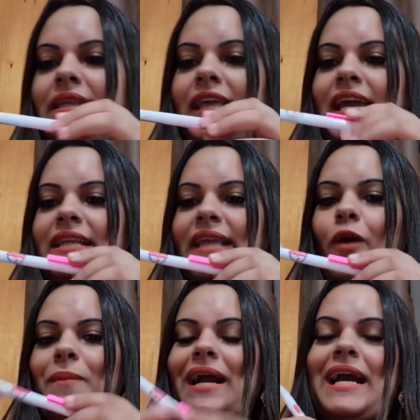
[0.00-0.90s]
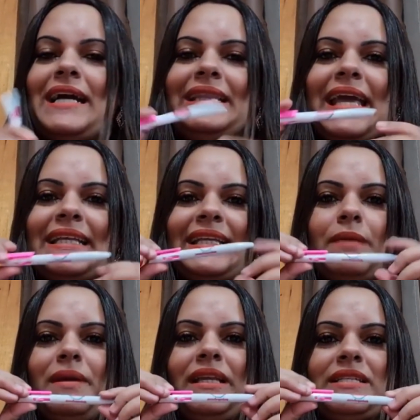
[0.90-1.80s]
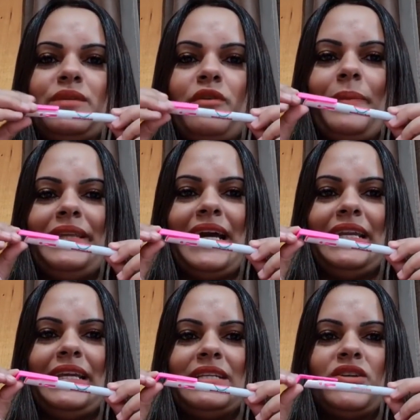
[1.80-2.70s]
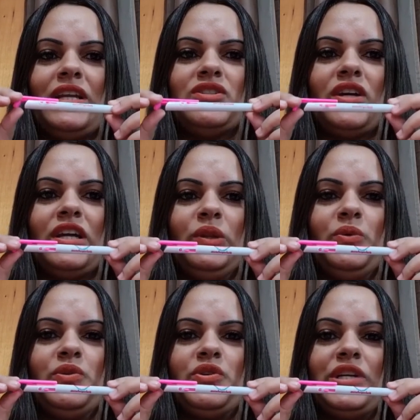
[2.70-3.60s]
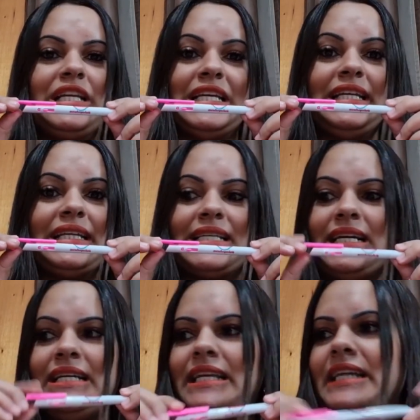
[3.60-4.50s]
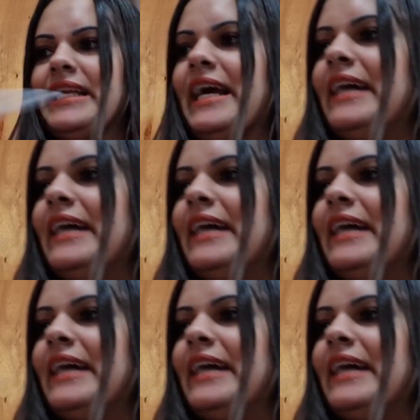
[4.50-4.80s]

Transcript: Tem até uma caneta também da Silvia Pedrarias. Olhem só que luxo, que linda essa caneta.